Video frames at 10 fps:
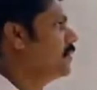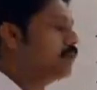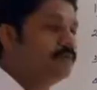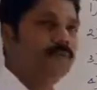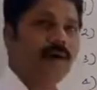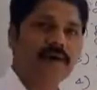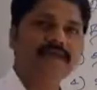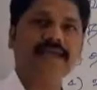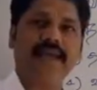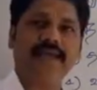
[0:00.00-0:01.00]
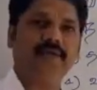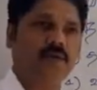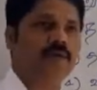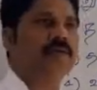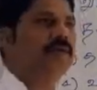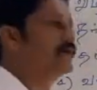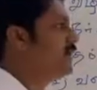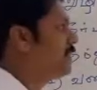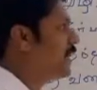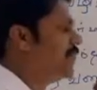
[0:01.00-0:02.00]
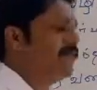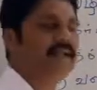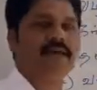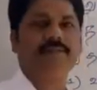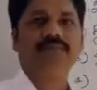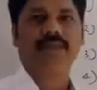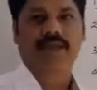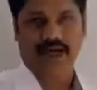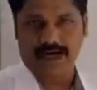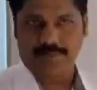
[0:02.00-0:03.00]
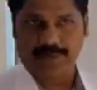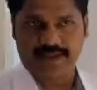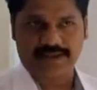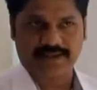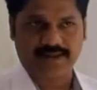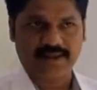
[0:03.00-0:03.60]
உட்பகுதிகளை கொண்டு இந்த வேதம் காணப்படுகின்றது